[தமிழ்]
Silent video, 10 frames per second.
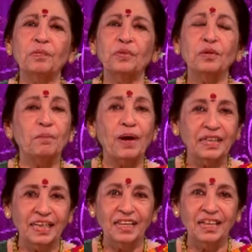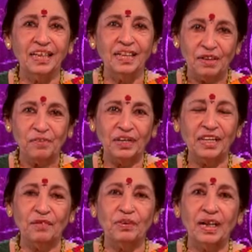வரும்போது பாட்டி
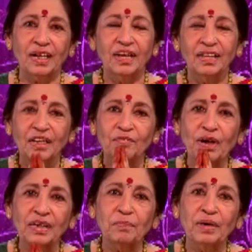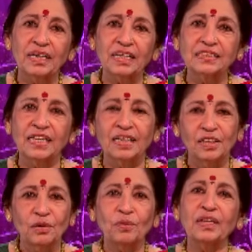வெளியில் வராங்க வாங்க மகாராஜா
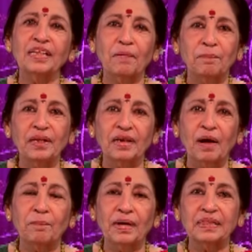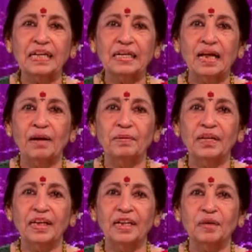குழந்தை எப்படி இருக்கா பார்த்தீங்களா
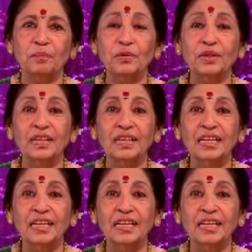அப்படின்னு கேட்ட பொழுது